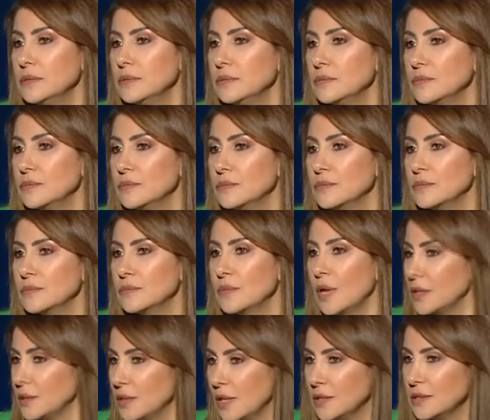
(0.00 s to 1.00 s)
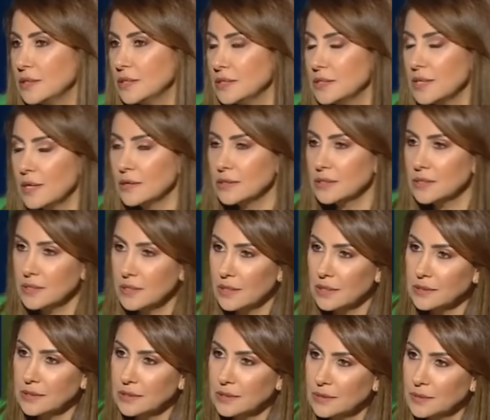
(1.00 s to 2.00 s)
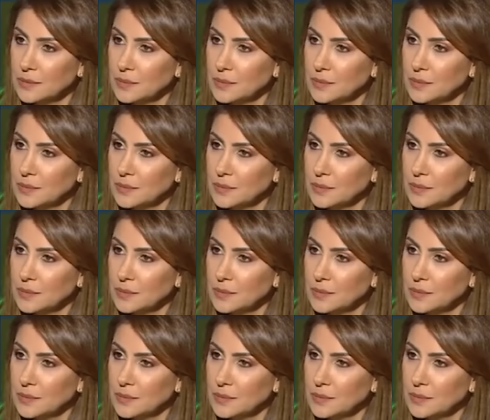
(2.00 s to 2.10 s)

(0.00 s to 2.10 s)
ربحوها هذا آه، انتصار عملية. سياسي